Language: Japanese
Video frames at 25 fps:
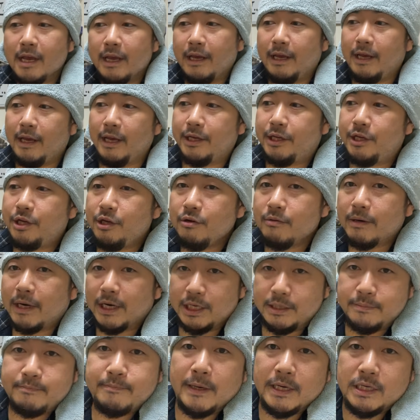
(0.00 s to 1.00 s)
えー、9
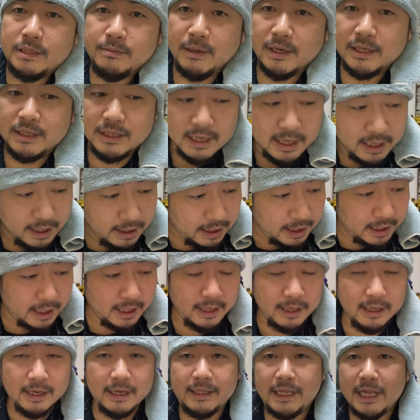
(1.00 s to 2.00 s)
割失敗します。
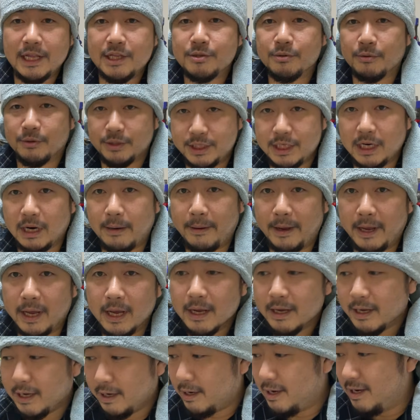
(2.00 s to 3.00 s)
えー、鉄を調べ。
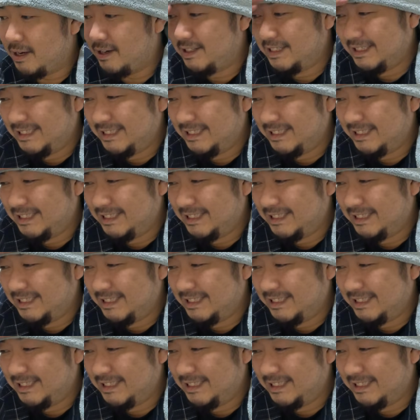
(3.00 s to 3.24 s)
え